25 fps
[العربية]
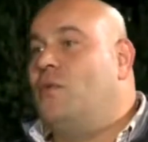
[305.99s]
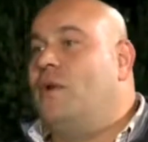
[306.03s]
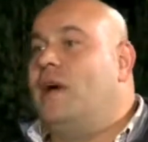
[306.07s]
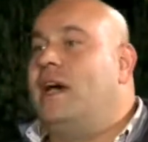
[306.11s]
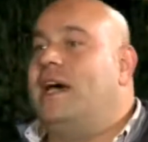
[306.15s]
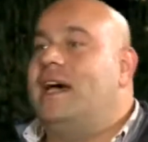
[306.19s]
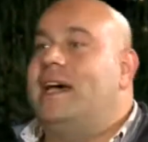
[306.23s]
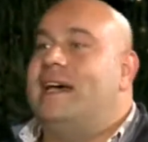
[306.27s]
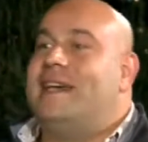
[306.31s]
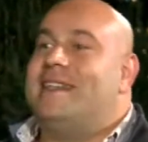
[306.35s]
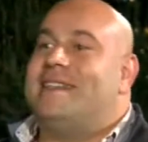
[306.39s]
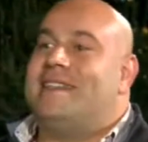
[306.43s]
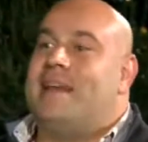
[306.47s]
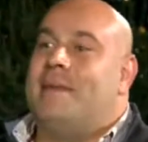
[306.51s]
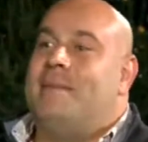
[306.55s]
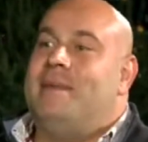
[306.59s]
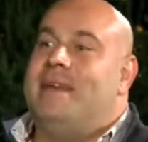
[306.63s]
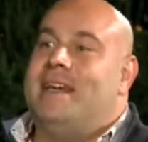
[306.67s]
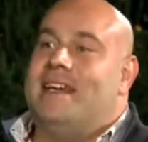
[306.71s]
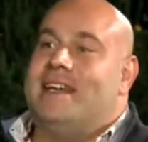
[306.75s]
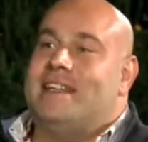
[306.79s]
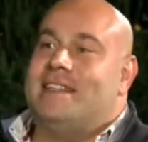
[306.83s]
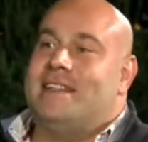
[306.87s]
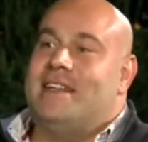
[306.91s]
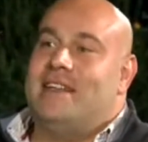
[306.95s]

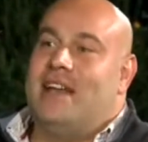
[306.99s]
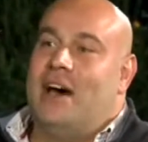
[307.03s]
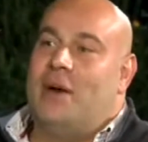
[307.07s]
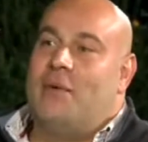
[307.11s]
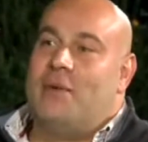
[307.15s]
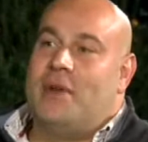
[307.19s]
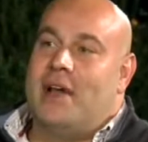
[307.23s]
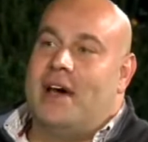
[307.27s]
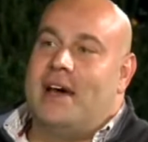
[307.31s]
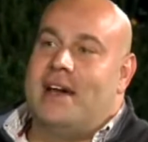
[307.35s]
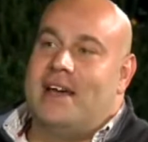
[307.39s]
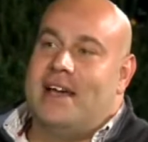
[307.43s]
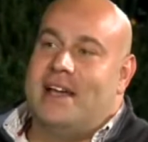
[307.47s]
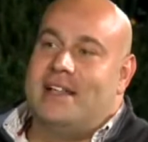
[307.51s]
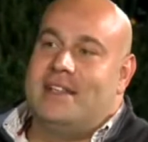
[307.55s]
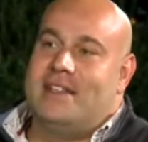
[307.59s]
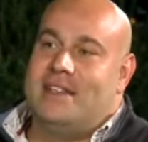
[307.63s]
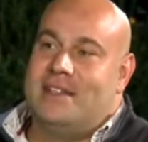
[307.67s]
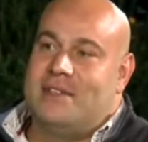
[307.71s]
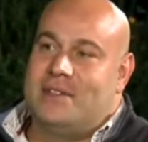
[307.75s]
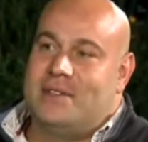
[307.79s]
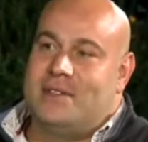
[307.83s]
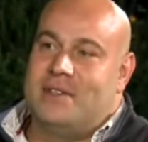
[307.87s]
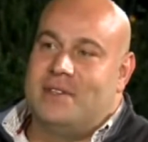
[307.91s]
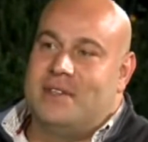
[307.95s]
وطبيعة الأوراق
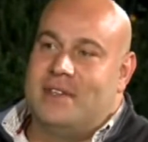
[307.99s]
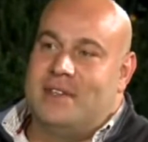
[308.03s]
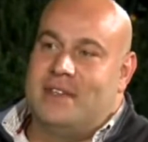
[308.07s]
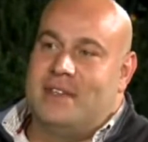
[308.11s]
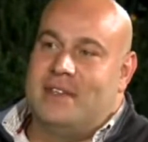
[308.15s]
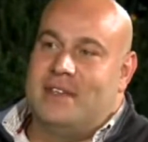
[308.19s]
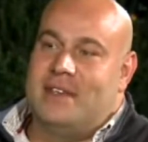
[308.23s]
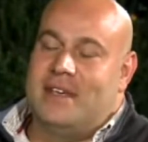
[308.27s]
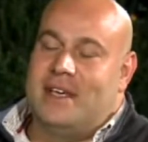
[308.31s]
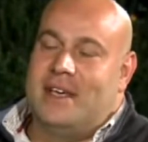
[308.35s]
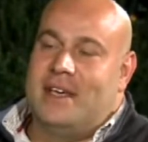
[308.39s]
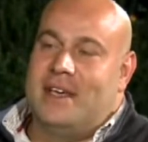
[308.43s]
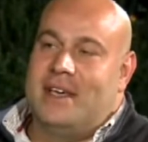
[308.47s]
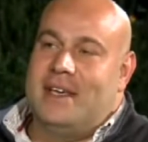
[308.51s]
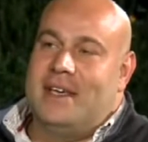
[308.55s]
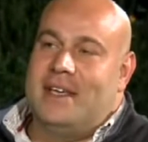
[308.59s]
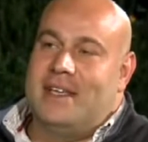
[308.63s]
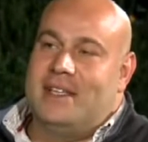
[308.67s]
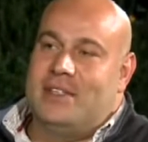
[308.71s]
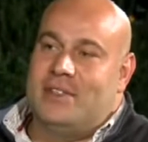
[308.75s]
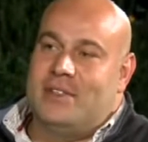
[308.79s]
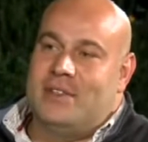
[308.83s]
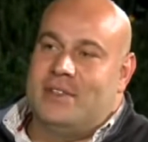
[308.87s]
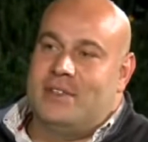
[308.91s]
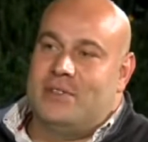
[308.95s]
هذه
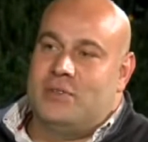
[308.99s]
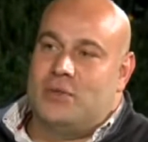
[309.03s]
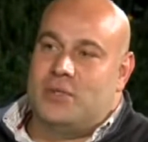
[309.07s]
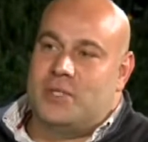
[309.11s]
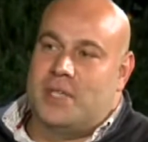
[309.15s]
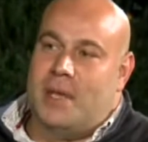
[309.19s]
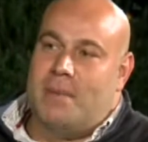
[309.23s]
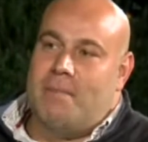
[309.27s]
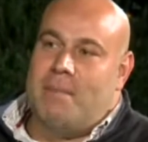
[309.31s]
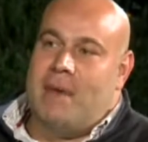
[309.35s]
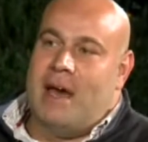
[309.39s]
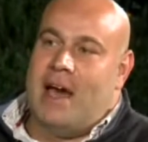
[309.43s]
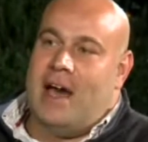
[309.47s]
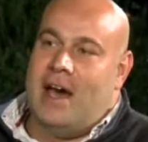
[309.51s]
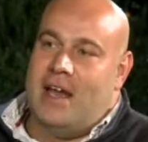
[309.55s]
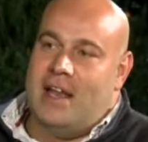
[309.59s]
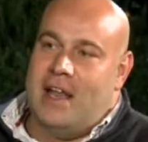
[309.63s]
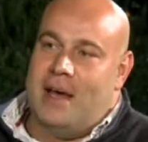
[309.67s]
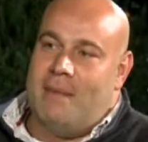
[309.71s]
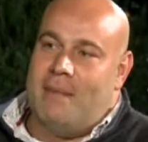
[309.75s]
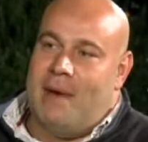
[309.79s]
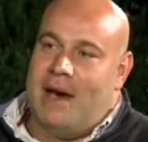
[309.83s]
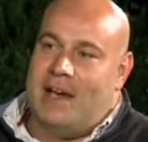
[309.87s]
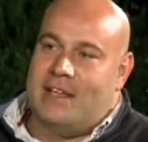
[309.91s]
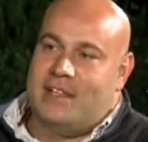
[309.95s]
آه، تصمع
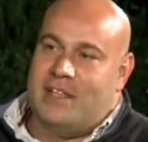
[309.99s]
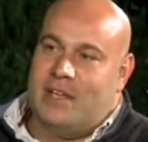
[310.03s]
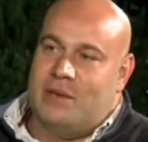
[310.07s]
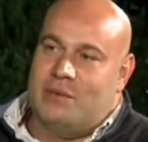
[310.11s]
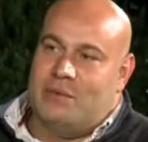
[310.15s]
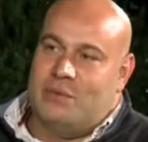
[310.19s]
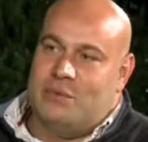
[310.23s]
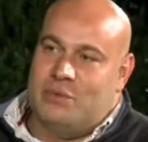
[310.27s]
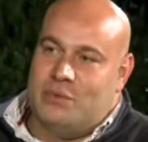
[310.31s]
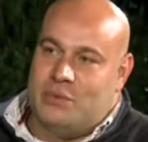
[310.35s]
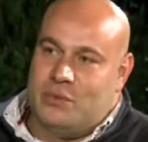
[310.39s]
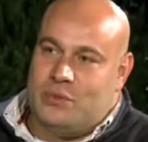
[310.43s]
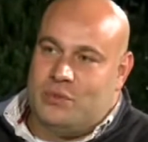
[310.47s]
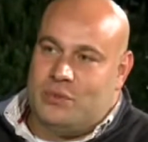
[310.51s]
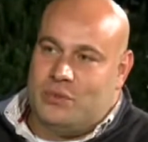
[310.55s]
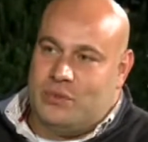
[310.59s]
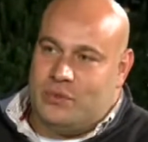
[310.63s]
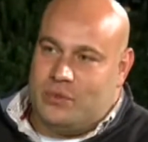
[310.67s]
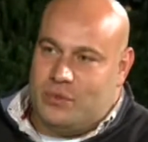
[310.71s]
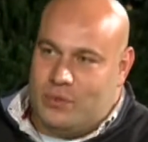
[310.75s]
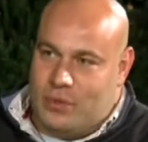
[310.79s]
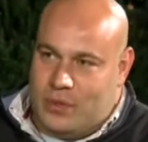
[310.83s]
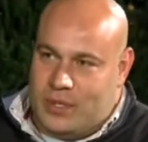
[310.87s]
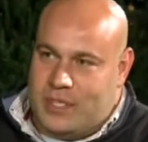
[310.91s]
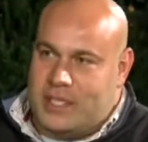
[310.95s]
على بعض أو
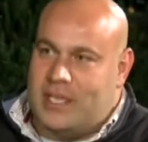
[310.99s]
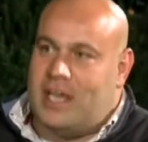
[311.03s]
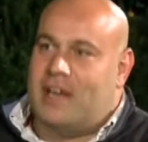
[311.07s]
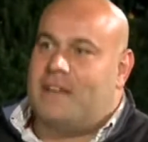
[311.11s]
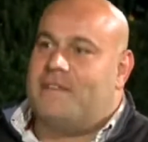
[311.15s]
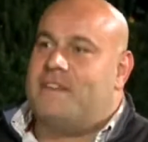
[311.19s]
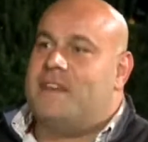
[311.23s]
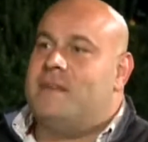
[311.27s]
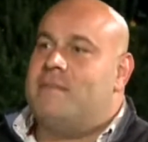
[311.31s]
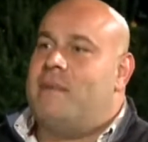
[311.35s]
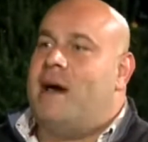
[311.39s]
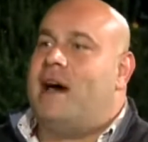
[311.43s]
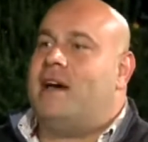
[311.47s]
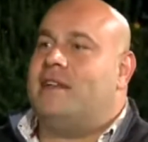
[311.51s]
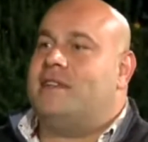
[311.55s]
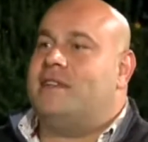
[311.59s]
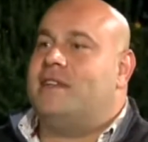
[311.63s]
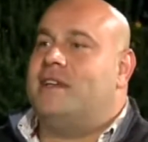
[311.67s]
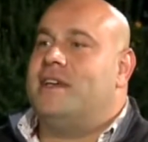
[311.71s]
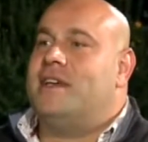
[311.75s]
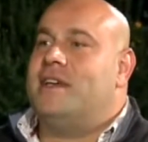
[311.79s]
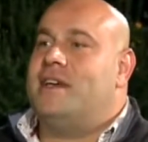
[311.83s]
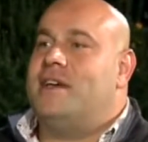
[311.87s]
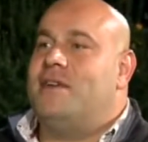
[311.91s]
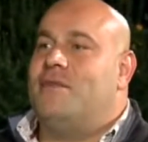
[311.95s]
تلصق في بعض
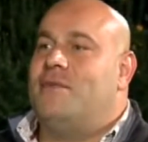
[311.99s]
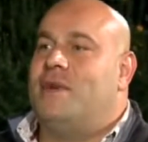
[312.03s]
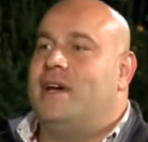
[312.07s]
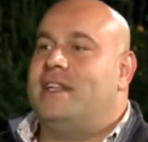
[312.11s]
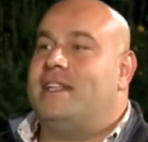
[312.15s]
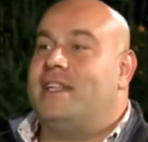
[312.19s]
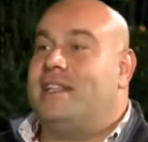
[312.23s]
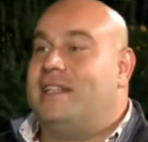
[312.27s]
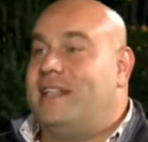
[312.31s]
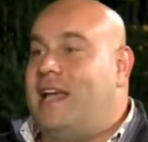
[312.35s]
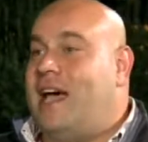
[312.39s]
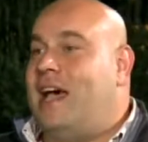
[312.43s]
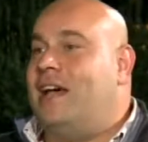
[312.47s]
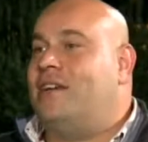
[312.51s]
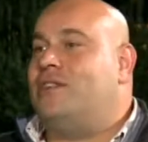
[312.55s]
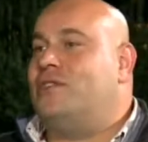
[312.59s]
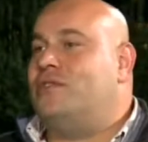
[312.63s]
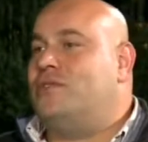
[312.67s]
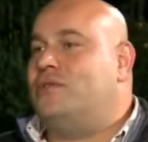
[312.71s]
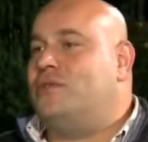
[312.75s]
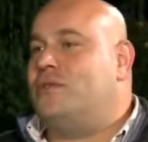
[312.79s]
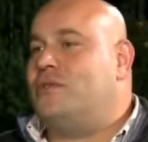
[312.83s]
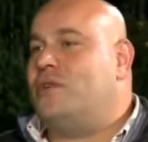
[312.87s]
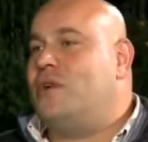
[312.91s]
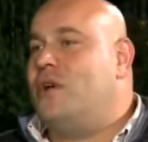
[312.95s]
وهذا
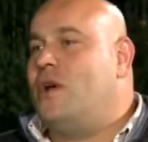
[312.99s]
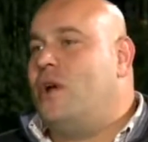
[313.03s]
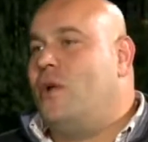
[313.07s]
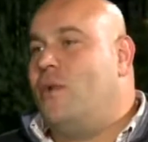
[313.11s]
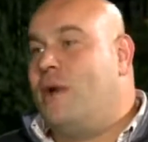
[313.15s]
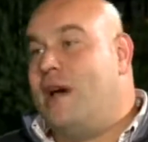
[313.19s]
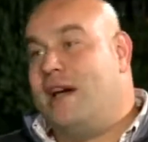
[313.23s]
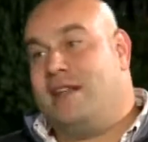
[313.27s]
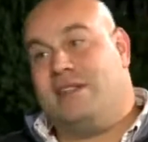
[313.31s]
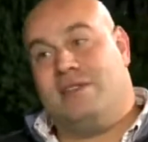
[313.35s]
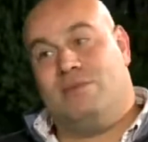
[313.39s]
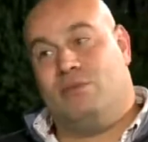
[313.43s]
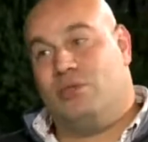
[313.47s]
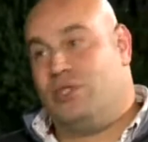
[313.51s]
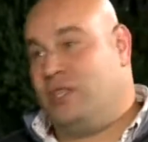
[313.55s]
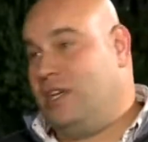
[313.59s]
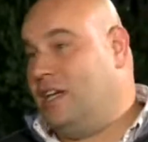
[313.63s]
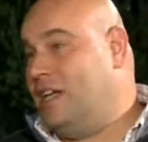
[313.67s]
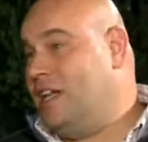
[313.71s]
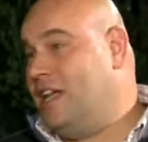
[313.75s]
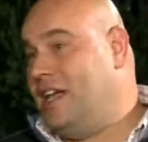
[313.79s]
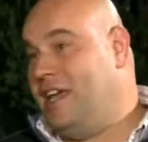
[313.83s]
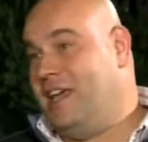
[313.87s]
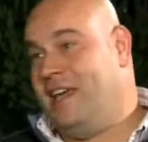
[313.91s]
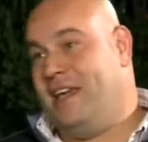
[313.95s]
التحجر وهذه نعم.
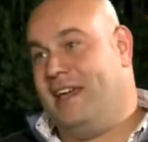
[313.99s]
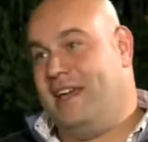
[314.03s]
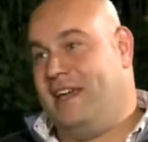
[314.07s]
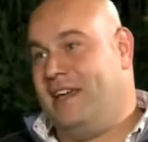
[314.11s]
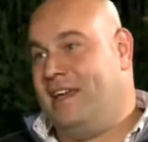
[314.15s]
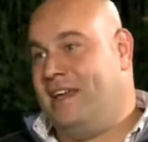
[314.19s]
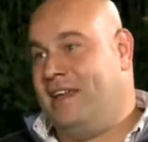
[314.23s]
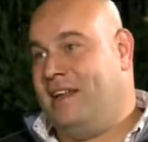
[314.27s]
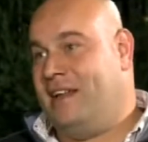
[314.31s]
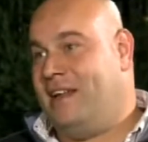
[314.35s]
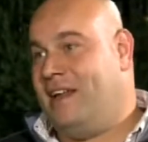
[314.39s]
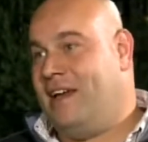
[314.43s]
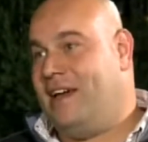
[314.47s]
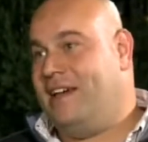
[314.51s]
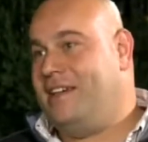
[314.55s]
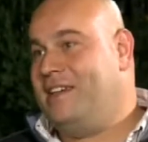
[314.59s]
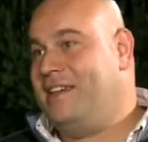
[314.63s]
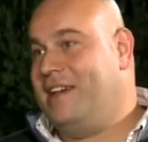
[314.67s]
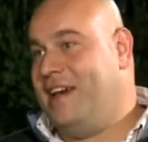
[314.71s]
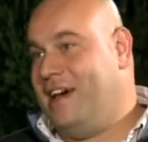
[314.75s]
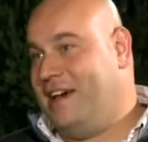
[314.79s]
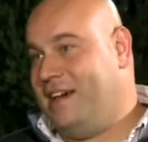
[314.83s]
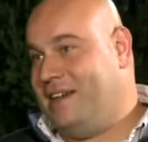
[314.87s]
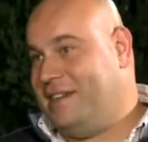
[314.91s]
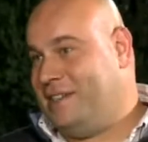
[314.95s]
مشكلة
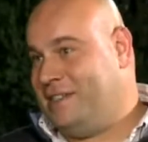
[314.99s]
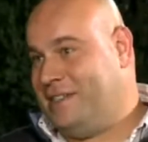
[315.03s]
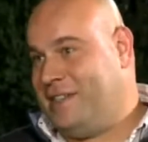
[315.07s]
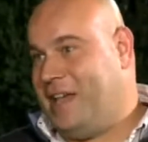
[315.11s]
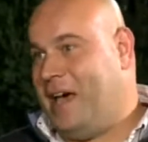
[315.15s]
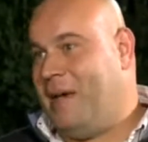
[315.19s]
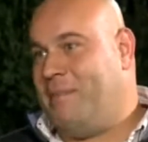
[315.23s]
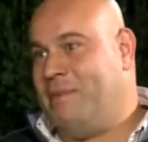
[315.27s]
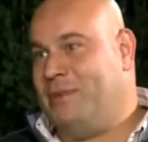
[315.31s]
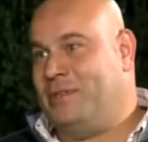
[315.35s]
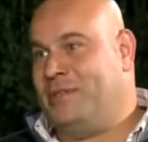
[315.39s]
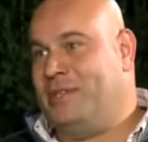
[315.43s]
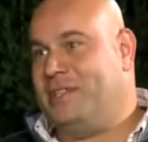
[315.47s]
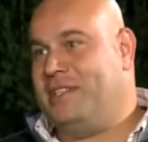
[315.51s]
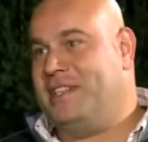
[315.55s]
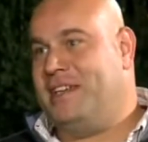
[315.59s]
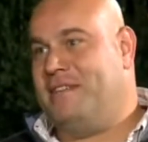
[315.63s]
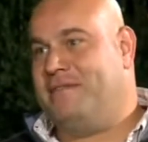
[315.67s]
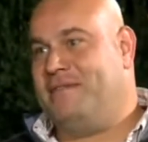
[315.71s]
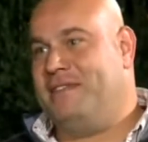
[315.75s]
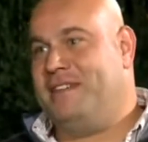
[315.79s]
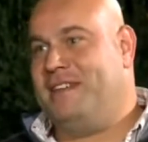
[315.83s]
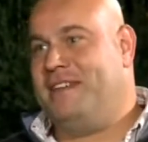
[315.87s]
الحقيقة صعبة جدا